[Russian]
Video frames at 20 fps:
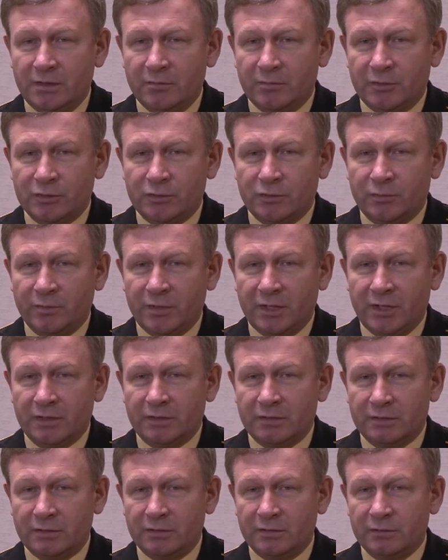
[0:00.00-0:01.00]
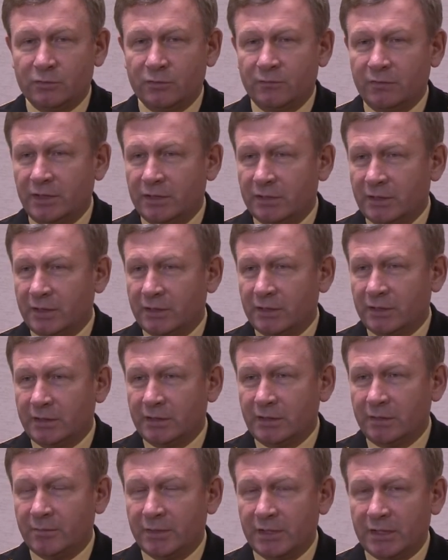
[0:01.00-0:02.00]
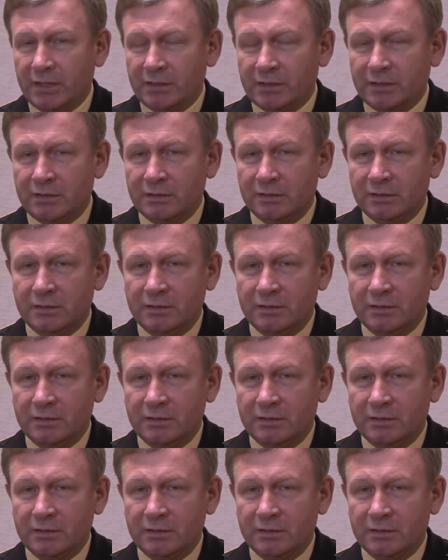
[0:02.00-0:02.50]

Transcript: Поступают новые летательные аппараты,